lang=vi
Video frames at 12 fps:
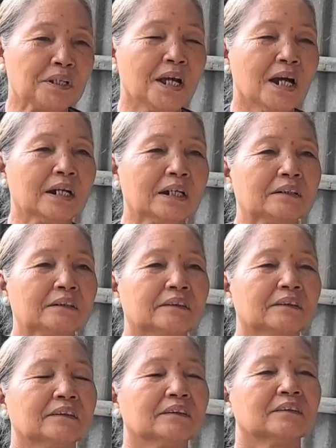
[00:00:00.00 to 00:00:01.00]
bây giờ
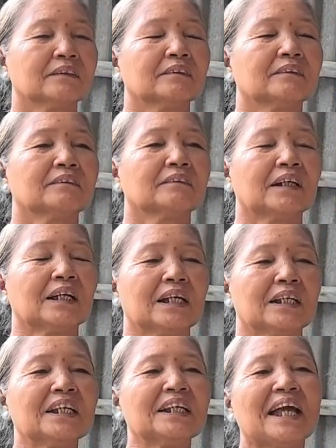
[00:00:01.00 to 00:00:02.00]

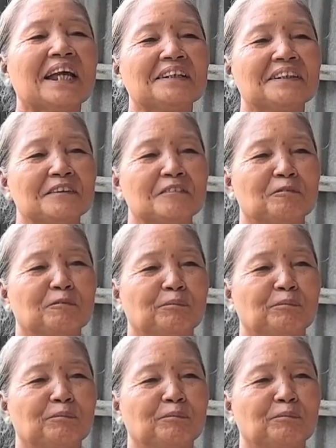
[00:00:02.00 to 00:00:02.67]
đi các nước,